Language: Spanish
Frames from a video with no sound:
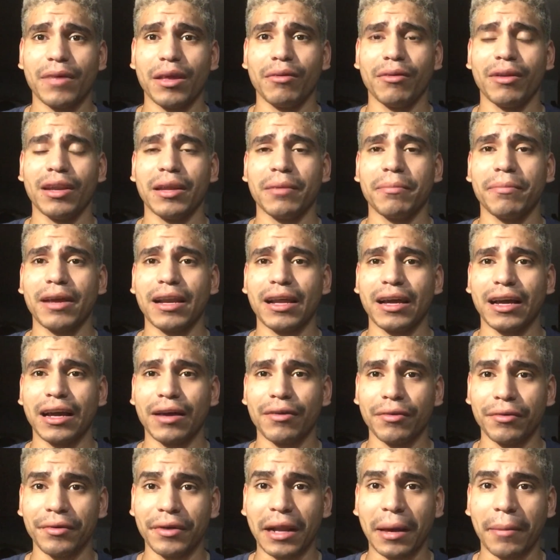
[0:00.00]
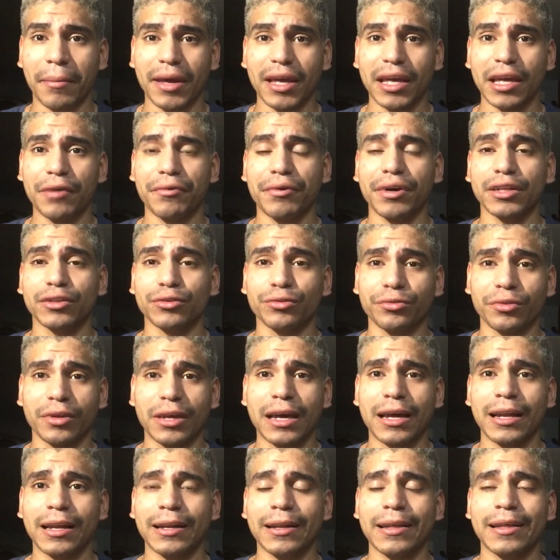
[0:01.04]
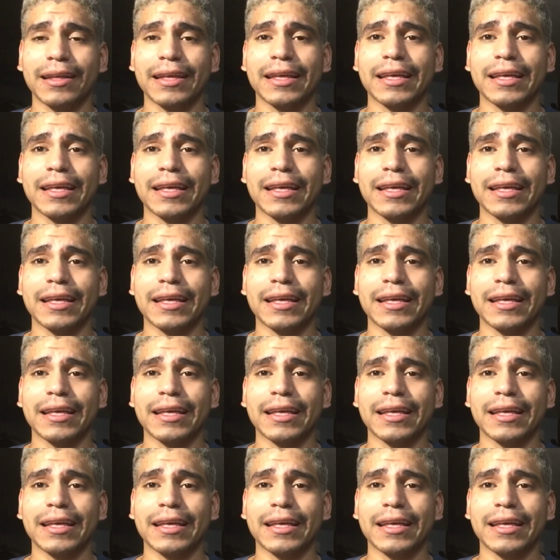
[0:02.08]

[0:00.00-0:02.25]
me vine para acá a vivir a México, a estudiar.